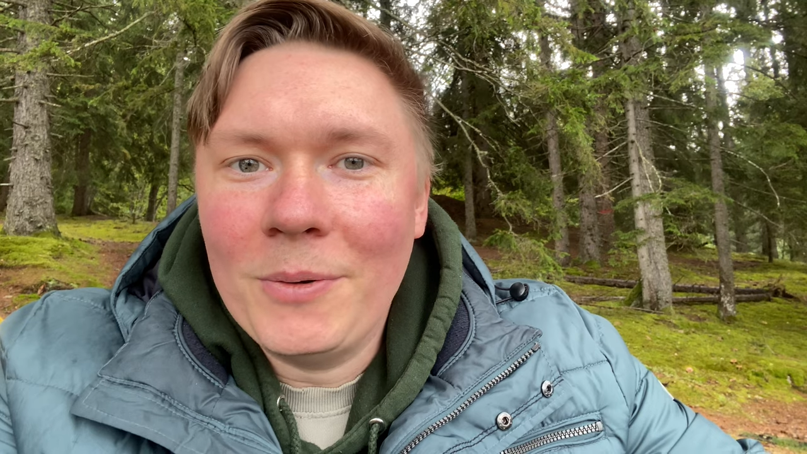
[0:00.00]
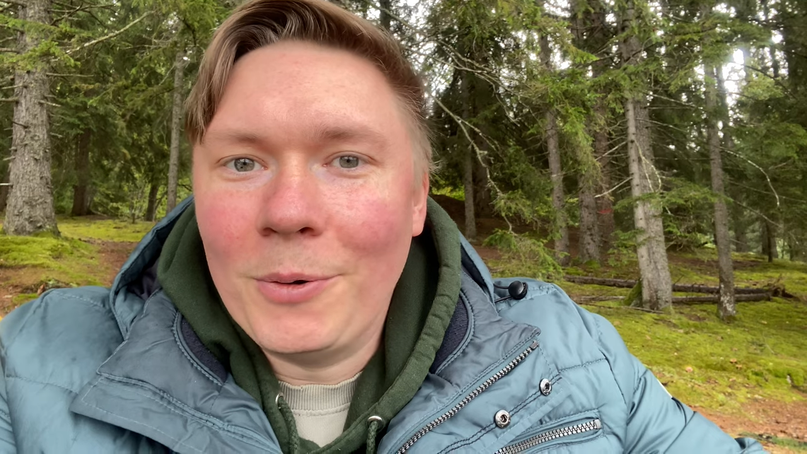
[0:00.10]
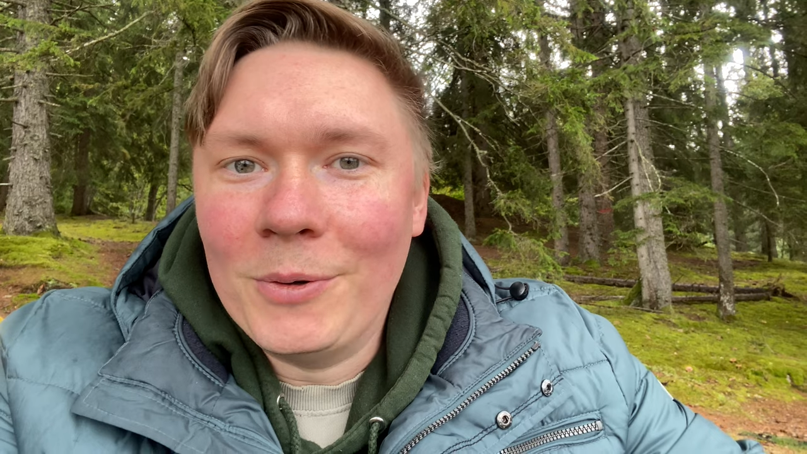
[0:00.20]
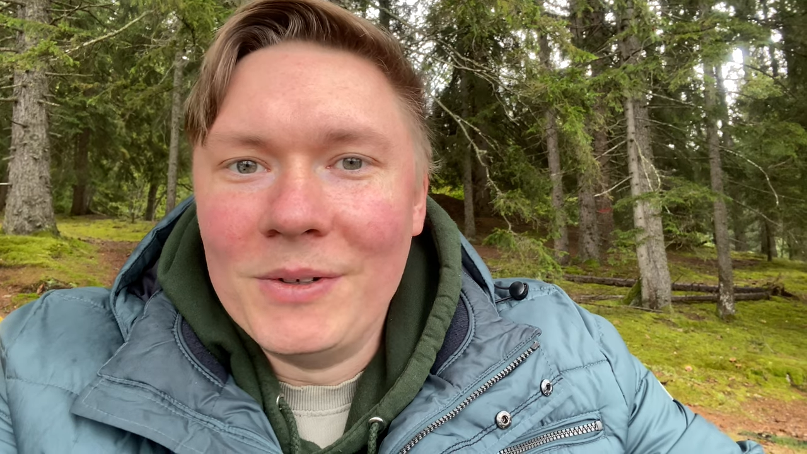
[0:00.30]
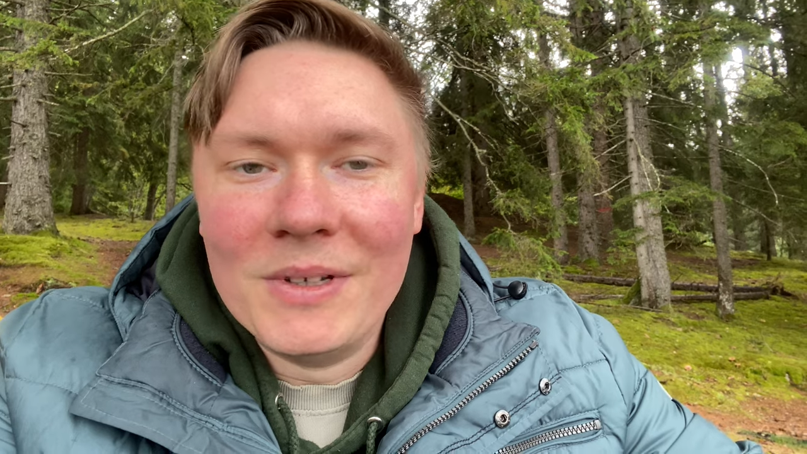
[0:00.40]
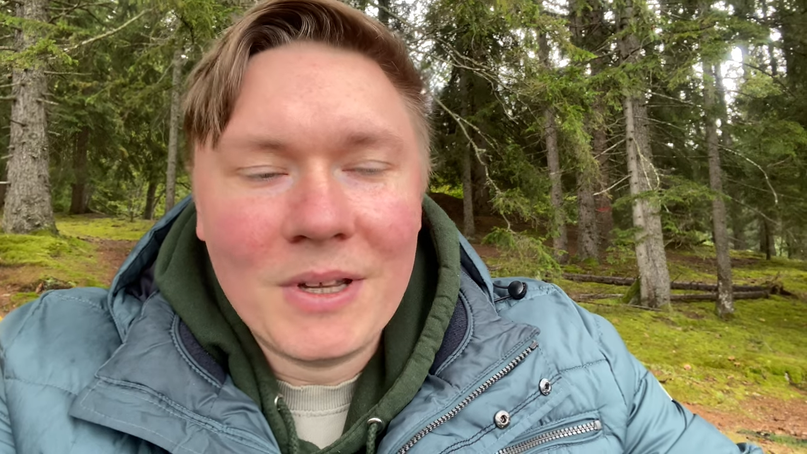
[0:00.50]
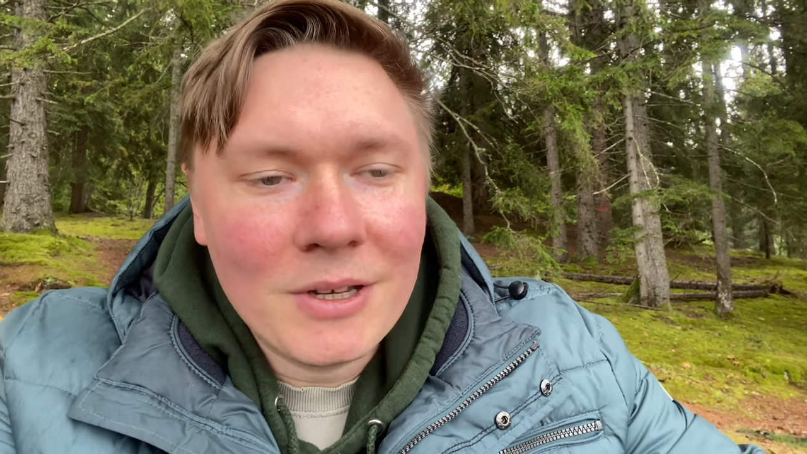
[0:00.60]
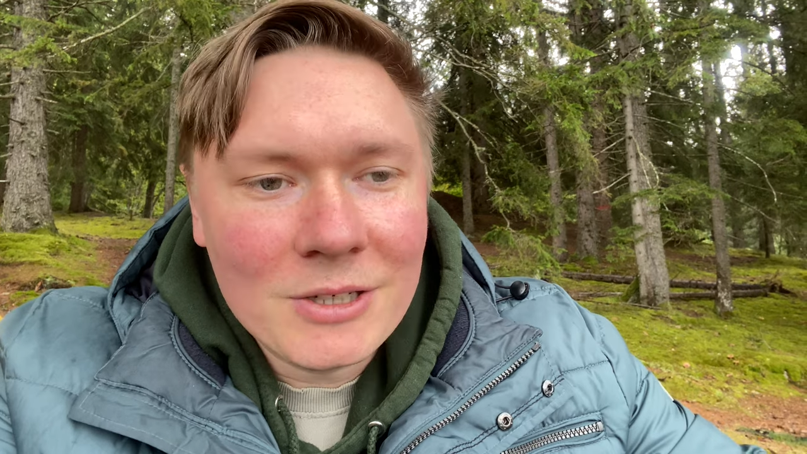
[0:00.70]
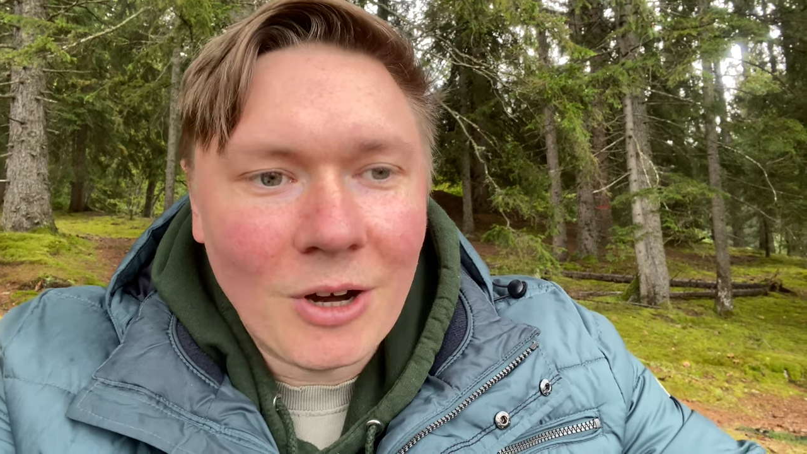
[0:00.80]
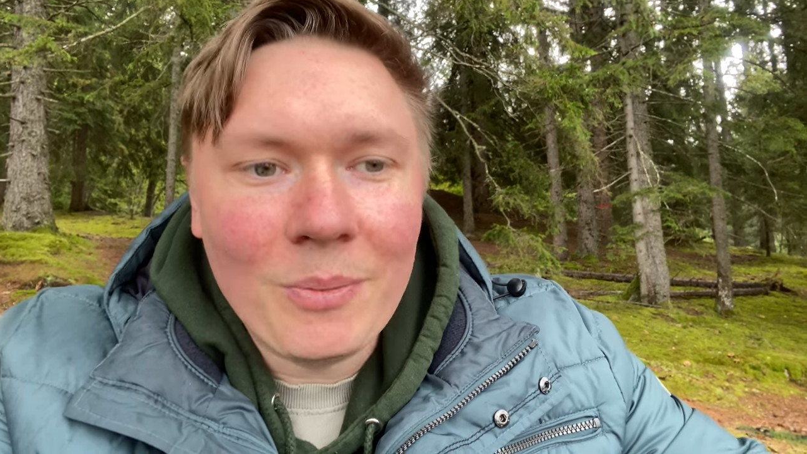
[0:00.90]
und
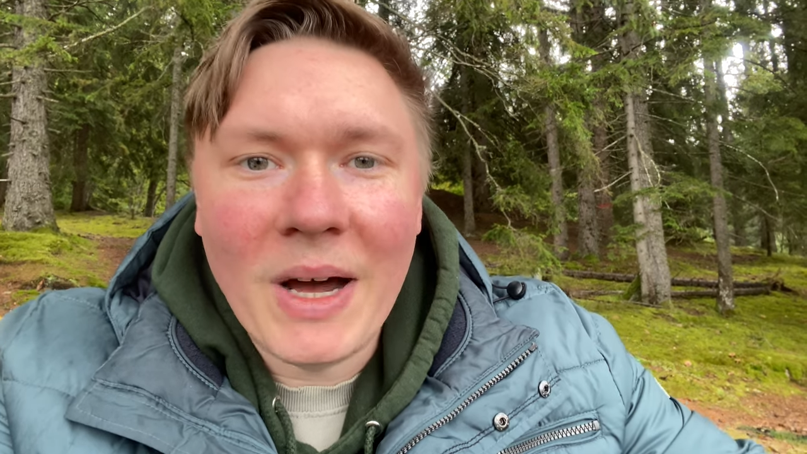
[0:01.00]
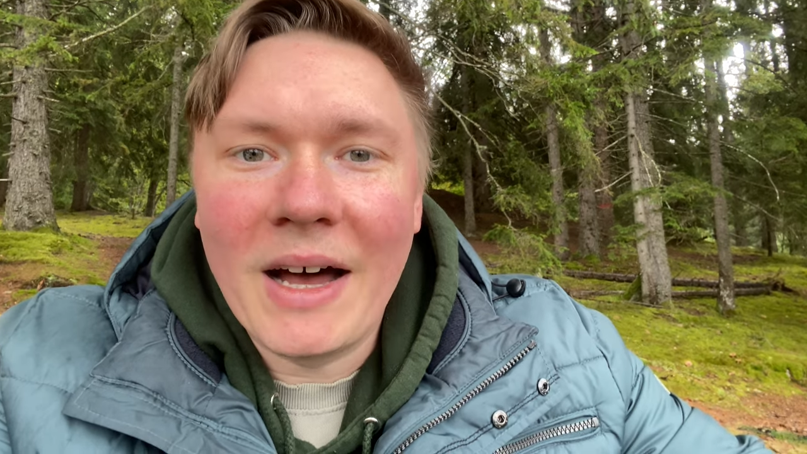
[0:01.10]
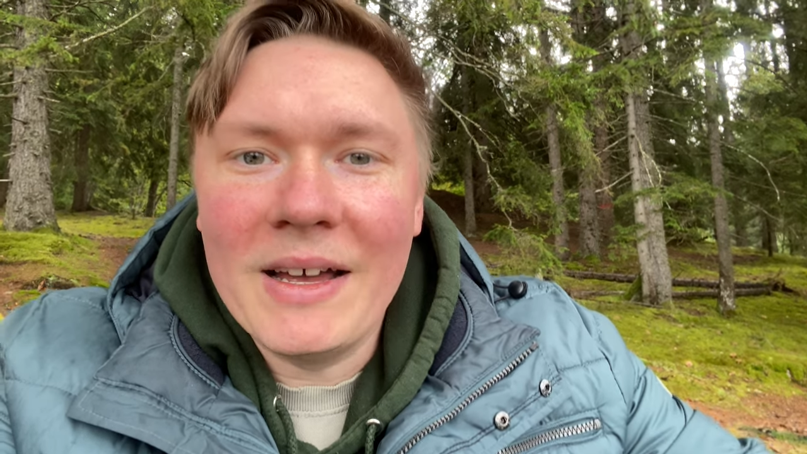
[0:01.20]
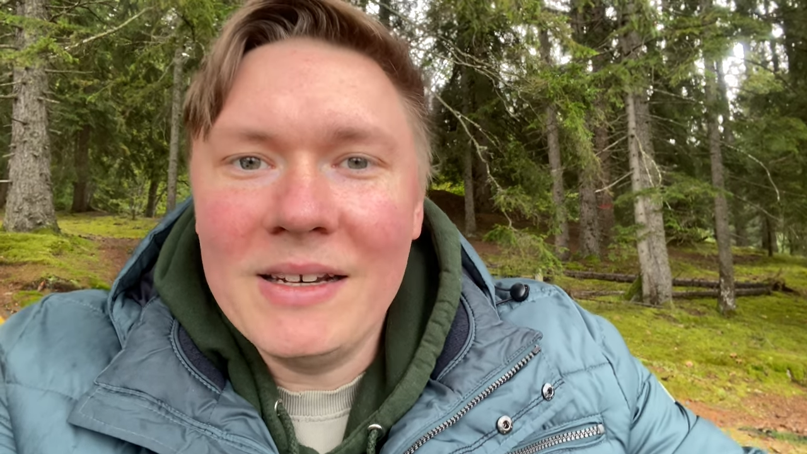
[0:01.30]
schaut mal rein.